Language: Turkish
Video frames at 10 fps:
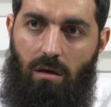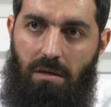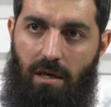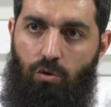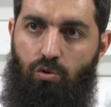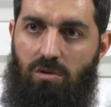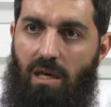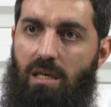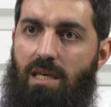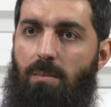
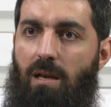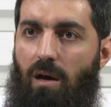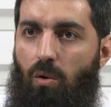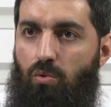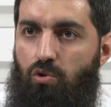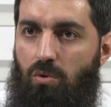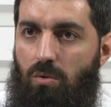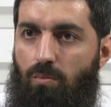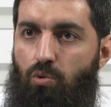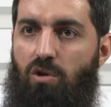yeryüzünde ilk kiminle
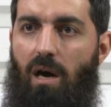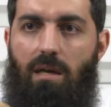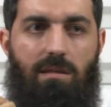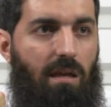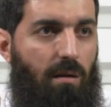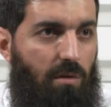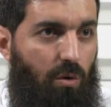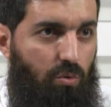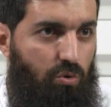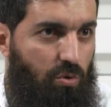konuştu? Musa aleyhisselamla
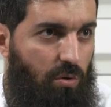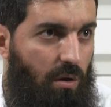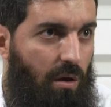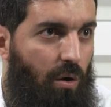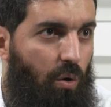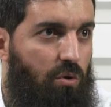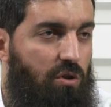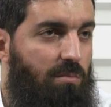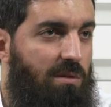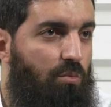konuştu. Onun
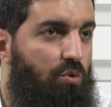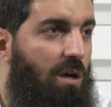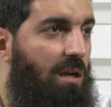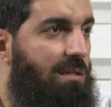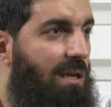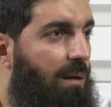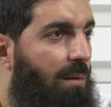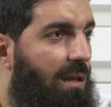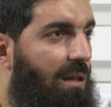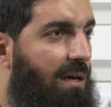için biz Musa
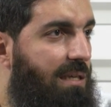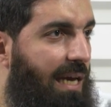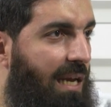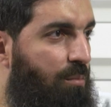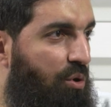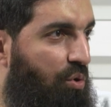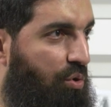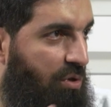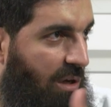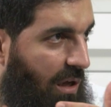aleyhisselama Allah'ın kelimi
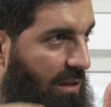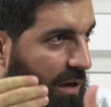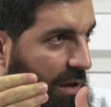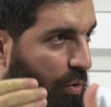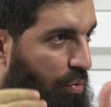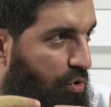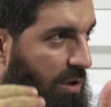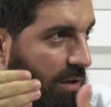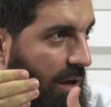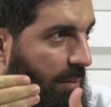diyoruz. Yani Allah'la
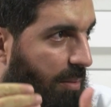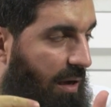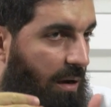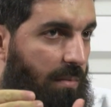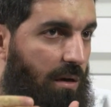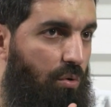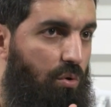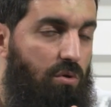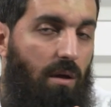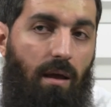konuşan peygamber
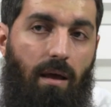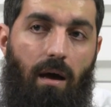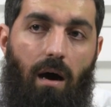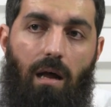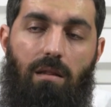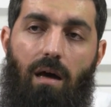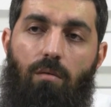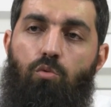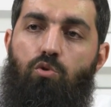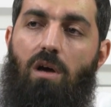diyoruz. Allah
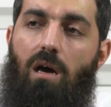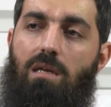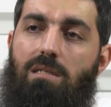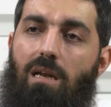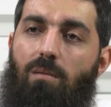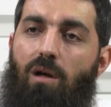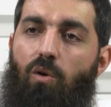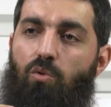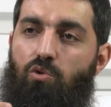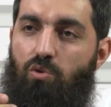Musa aleyhisselamla
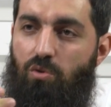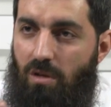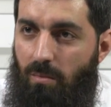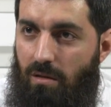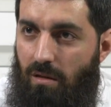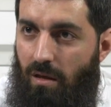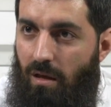konuştuğu zaman